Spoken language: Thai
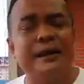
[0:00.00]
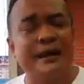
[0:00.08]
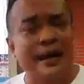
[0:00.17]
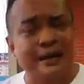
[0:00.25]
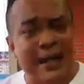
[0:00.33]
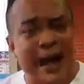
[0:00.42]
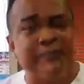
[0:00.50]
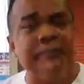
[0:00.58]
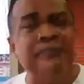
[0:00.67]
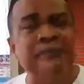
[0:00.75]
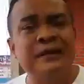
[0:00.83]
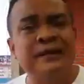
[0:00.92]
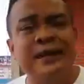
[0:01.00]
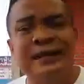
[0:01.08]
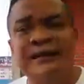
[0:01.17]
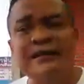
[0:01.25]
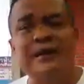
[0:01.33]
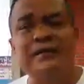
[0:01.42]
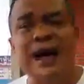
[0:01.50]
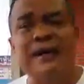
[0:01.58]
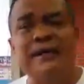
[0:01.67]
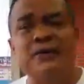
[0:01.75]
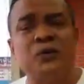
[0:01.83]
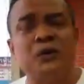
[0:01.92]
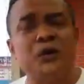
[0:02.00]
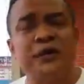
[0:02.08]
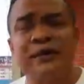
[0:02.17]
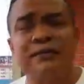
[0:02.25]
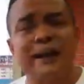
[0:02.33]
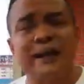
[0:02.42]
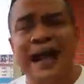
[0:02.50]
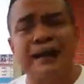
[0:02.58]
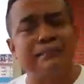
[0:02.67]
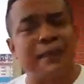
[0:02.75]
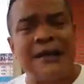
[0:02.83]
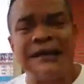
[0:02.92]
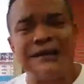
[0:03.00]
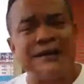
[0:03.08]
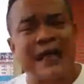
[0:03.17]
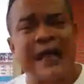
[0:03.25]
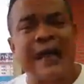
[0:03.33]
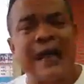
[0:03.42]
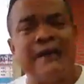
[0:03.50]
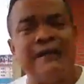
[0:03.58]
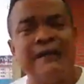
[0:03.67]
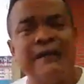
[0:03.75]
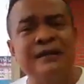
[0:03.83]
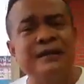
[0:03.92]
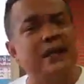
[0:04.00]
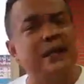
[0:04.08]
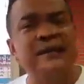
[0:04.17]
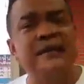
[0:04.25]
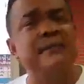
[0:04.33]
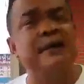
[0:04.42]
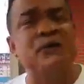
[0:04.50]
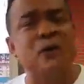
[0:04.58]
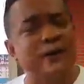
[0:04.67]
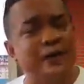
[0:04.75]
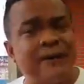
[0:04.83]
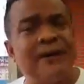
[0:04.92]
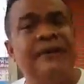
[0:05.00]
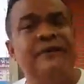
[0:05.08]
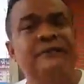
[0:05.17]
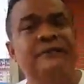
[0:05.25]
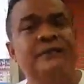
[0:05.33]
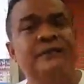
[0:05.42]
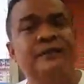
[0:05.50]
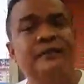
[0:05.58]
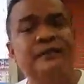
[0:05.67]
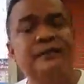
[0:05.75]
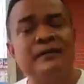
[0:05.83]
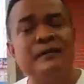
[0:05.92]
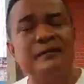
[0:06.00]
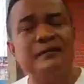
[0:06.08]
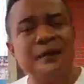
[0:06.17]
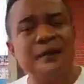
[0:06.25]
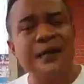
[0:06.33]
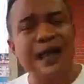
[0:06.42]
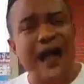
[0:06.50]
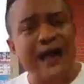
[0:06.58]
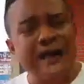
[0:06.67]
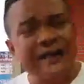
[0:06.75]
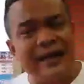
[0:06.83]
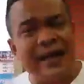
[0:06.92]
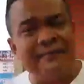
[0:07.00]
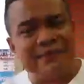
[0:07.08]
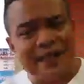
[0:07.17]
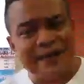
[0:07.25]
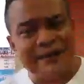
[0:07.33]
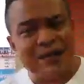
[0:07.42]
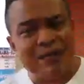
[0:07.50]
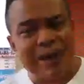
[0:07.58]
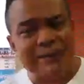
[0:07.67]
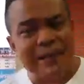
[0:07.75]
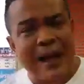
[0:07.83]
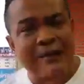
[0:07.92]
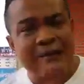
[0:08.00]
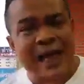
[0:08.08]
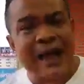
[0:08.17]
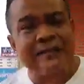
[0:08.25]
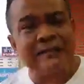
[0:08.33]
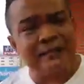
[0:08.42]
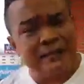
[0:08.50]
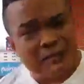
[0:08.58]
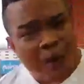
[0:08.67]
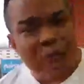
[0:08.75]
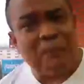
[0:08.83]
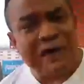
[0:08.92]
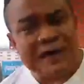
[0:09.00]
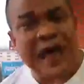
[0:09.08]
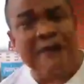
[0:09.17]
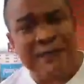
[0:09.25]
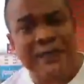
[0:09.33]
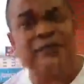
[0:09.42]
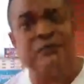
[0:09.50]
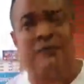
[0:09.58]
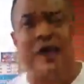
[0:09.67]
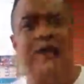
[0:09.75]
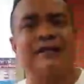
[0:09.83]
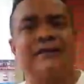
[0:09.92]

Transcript: กระทำและที่สำคัญที่สุดก็คือเป็นการปั่นกระแสกัน ชนิดที่ไม่ควรจะเป็นพฤติการเนี่ยนะครับเจ็ดจังหวัดภาคใต้ต้องประนามกันทุกฝ่าย